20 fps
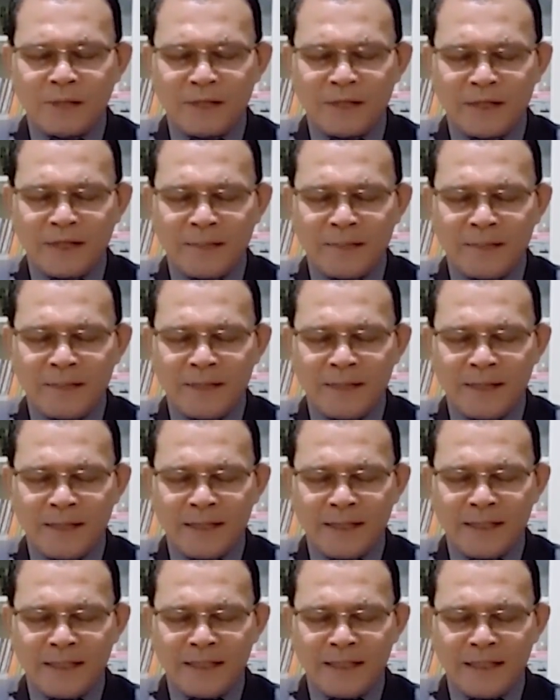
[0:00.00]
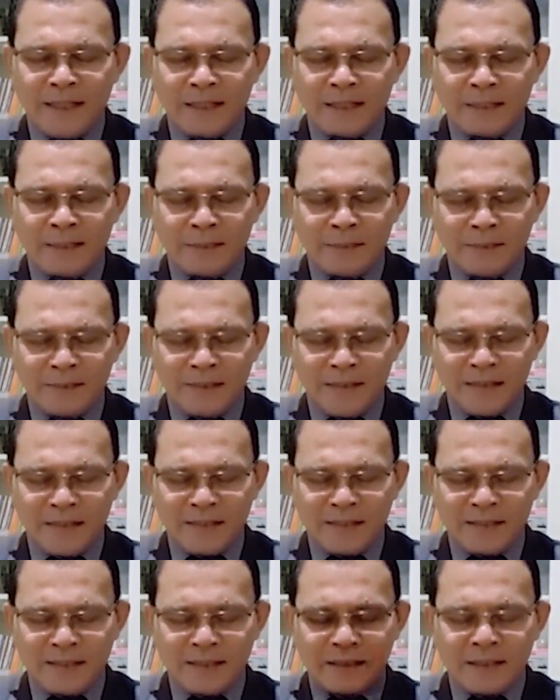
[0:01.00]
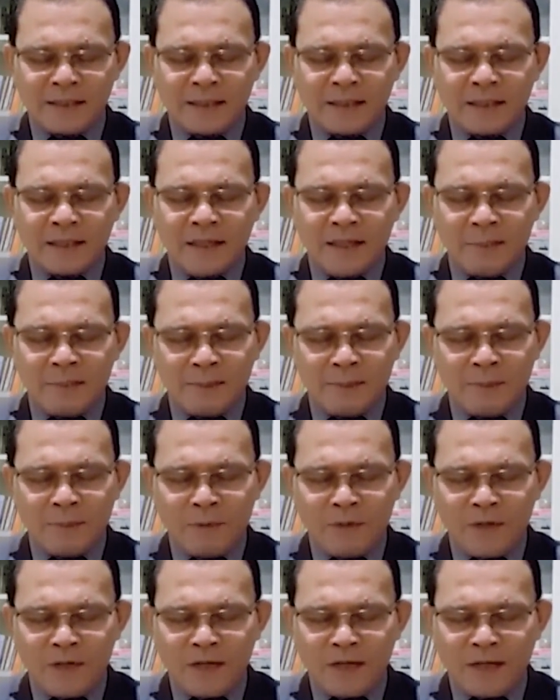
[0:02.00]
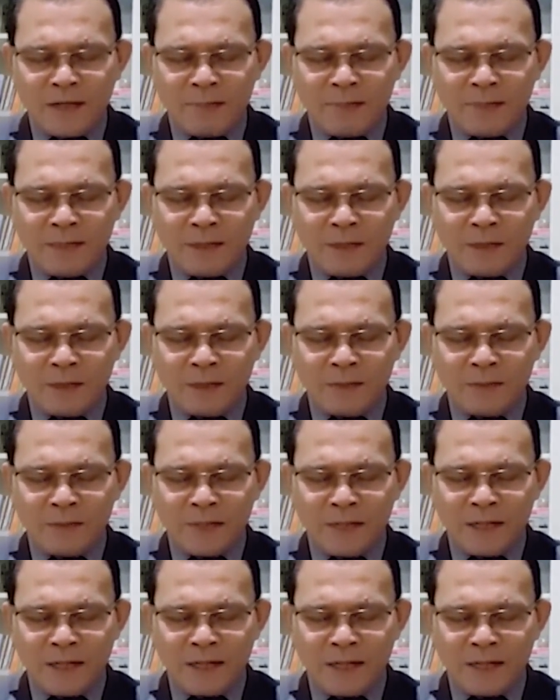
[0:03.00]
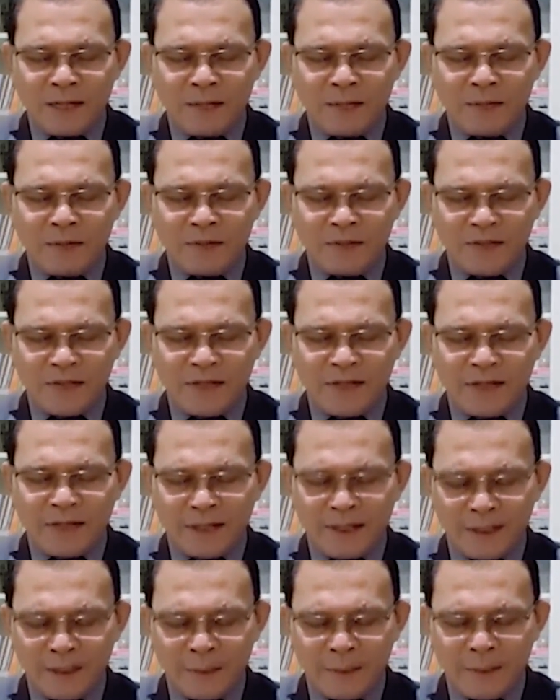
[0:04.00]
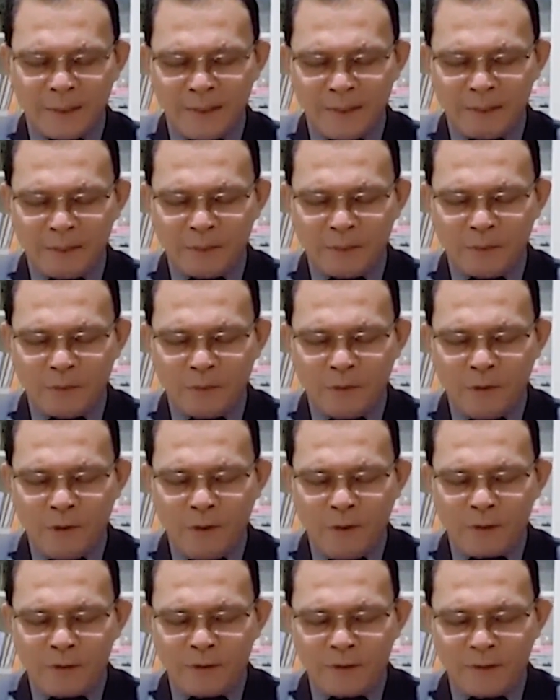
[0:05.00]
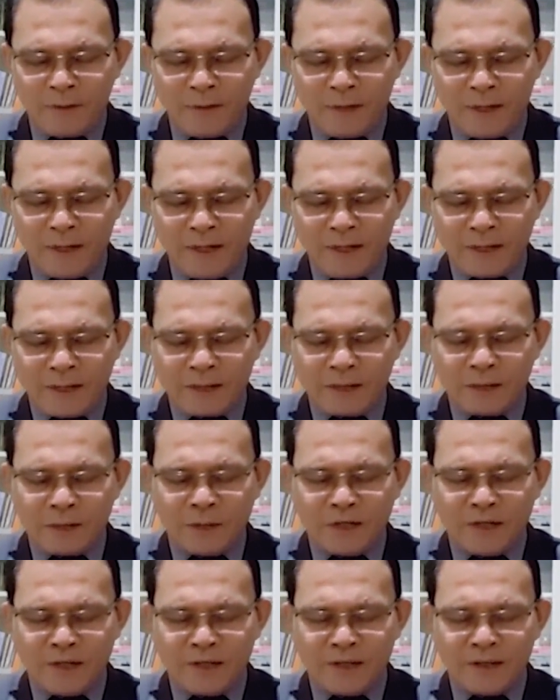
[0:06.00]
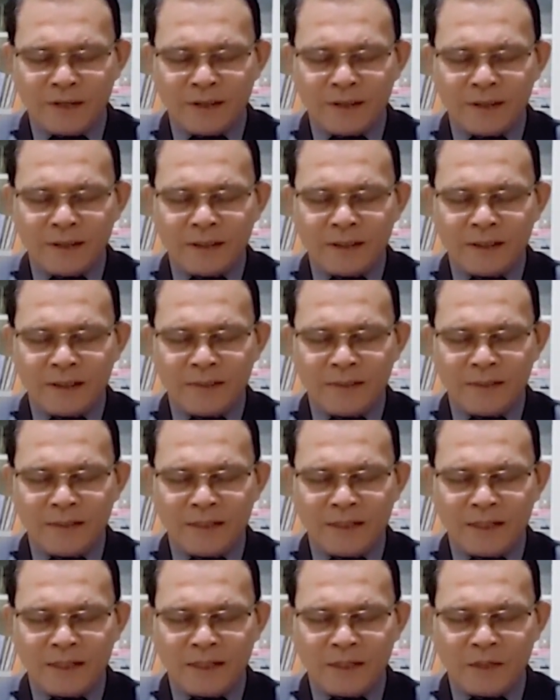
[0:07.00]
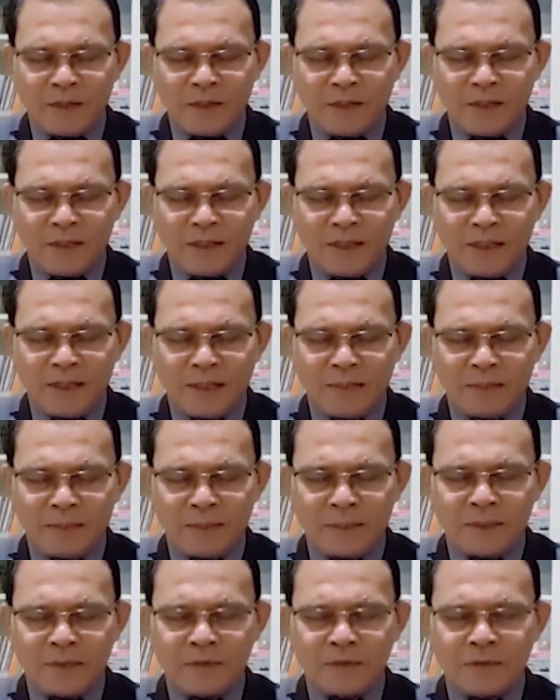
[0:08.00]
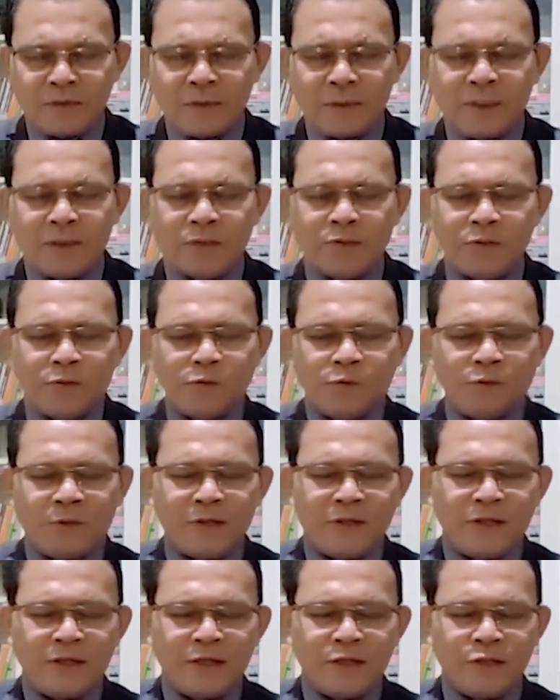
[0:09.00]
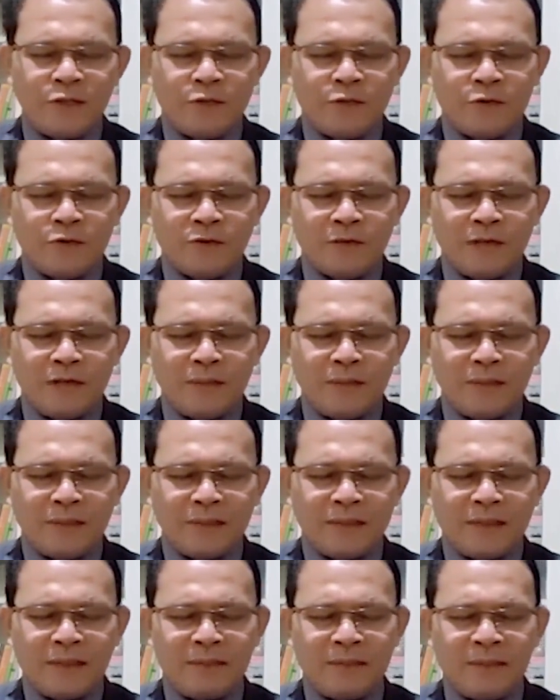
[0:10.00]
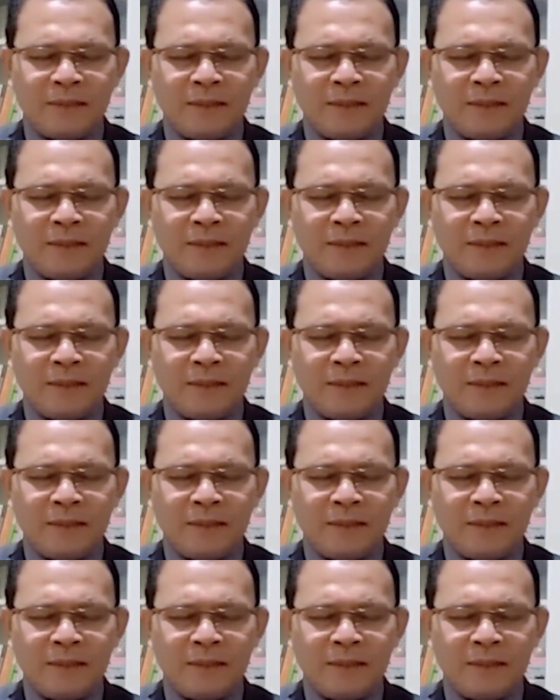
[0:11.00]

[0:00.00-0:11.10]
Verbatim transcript: kami hari ini, aktivitas, apapun yang kami lakukan, biarlah kami bersandar kepadamu. Terima kasih Tuhan, kami naikkan doa ini dalam Kristus Yesus Tuhan dan Juru Selamat kami.